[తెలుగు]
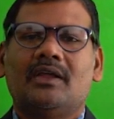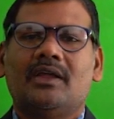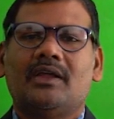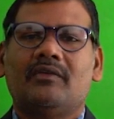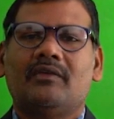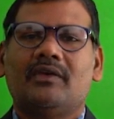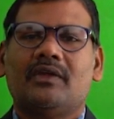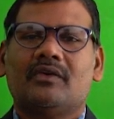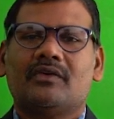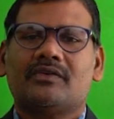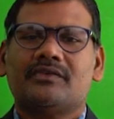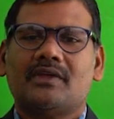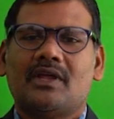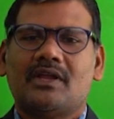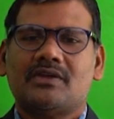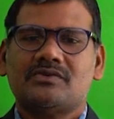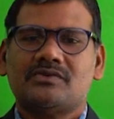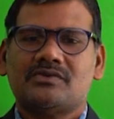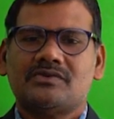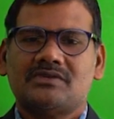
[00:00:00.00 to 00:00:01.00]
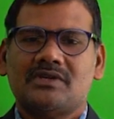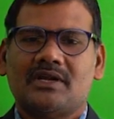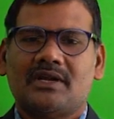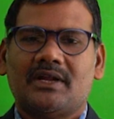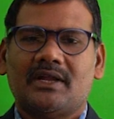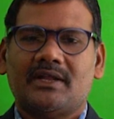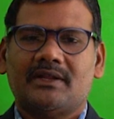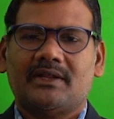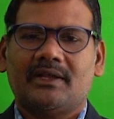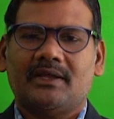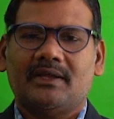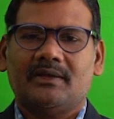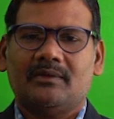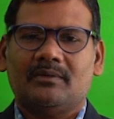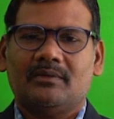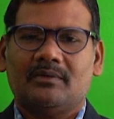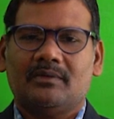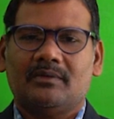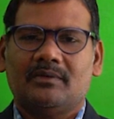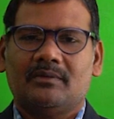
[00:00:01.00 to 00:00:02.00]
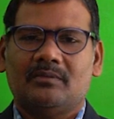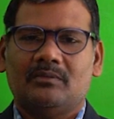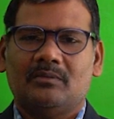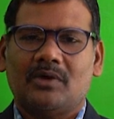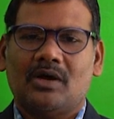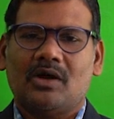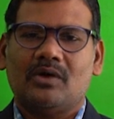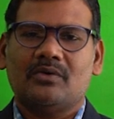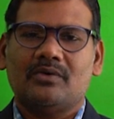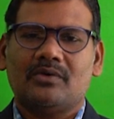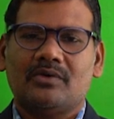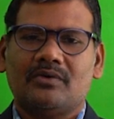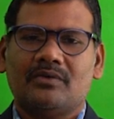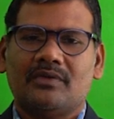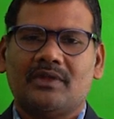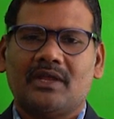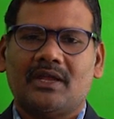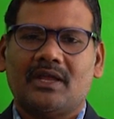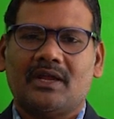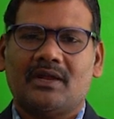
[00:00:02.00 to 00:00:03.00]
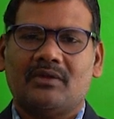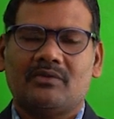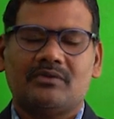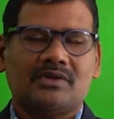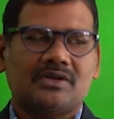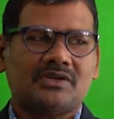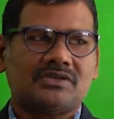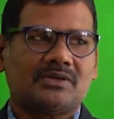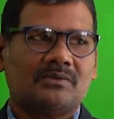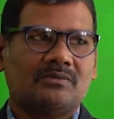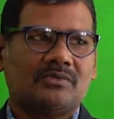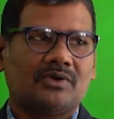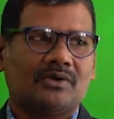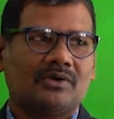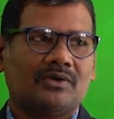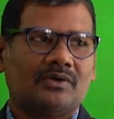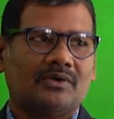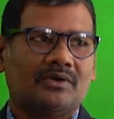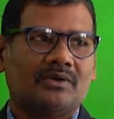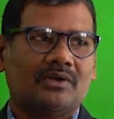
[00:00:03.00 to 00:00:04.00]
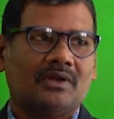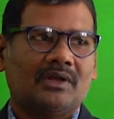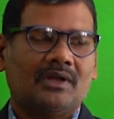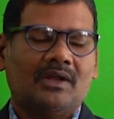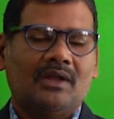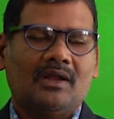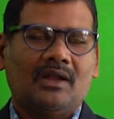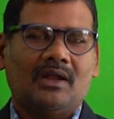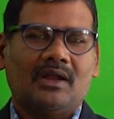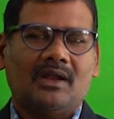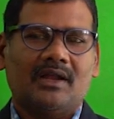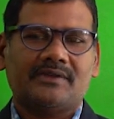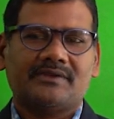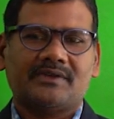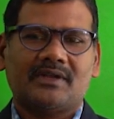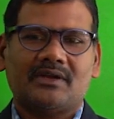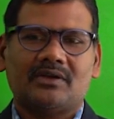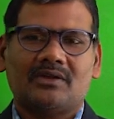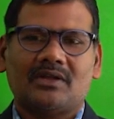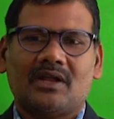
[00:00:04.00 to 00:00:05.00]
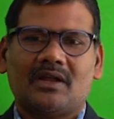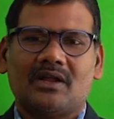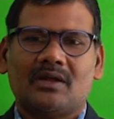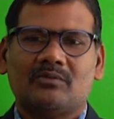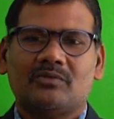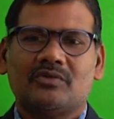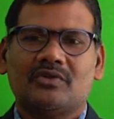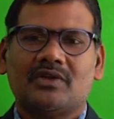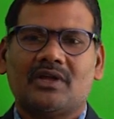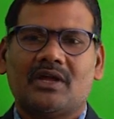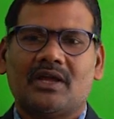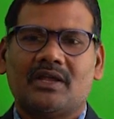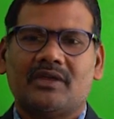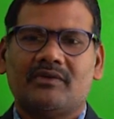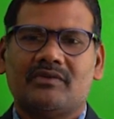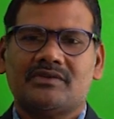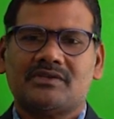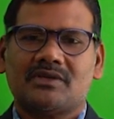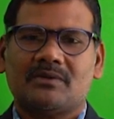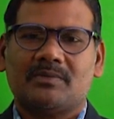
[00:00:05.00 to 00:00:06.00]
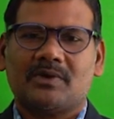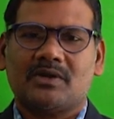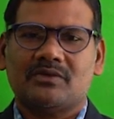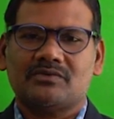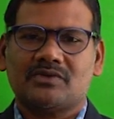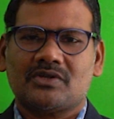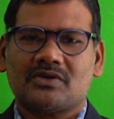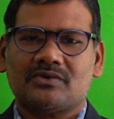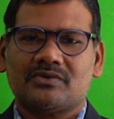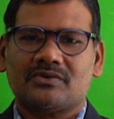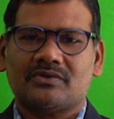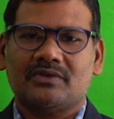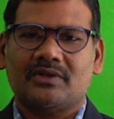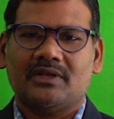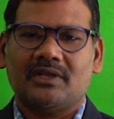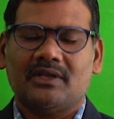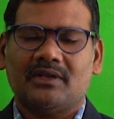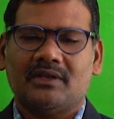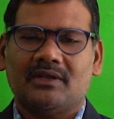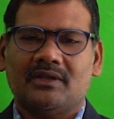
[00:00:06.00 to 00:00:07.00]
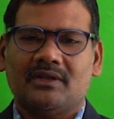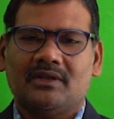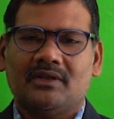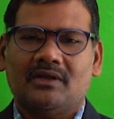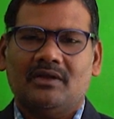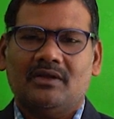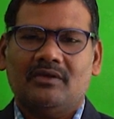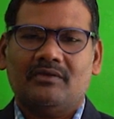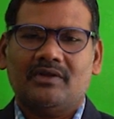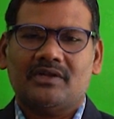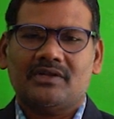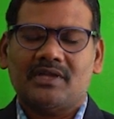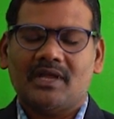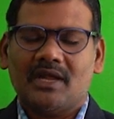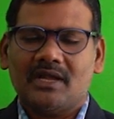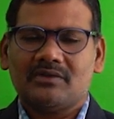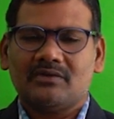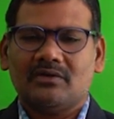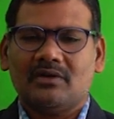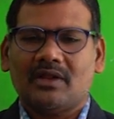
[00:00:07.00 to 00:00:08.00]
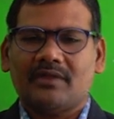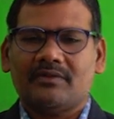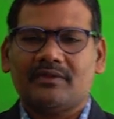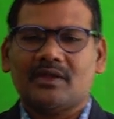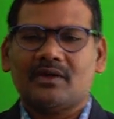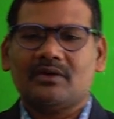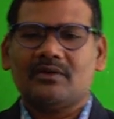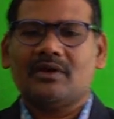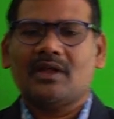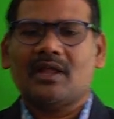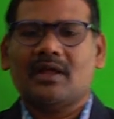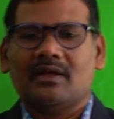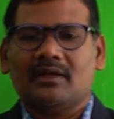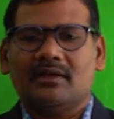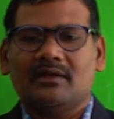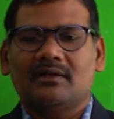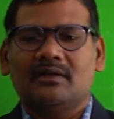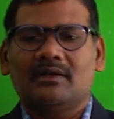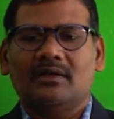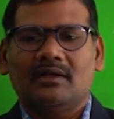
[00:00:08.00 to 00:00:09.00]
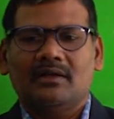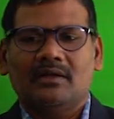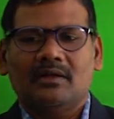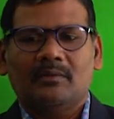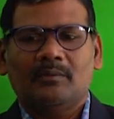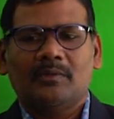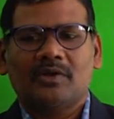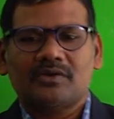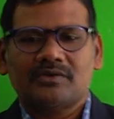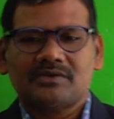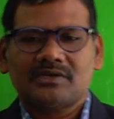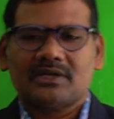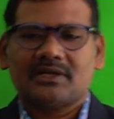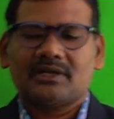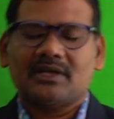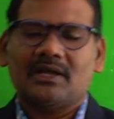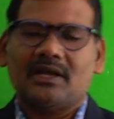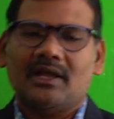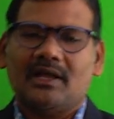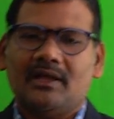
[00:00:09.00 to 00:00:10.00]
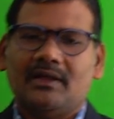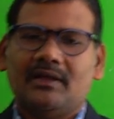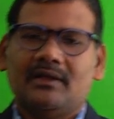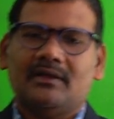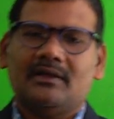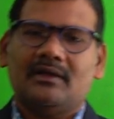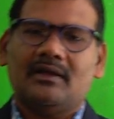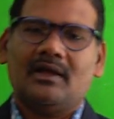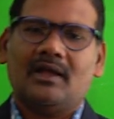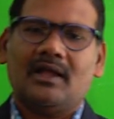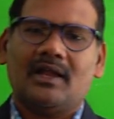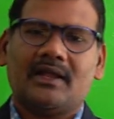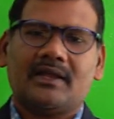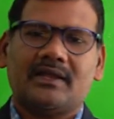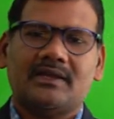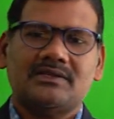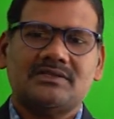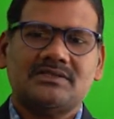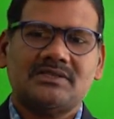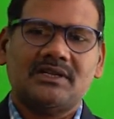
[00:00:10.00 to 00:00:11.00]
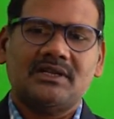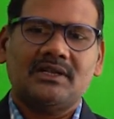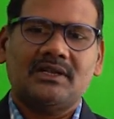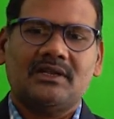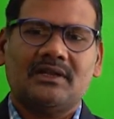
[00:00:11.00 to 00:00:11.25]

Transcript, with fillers: ఇవి ఒకసారి చూసినట్లయితే బాగుంటుంది అనే ఉద్దేశంతో లెసన్ కన్నా ముందుగా ఇవి చెప్పడం జరుగుతుంది విద్యార్థులందరూ కూడా మీరు చక్కగా ఆలకించి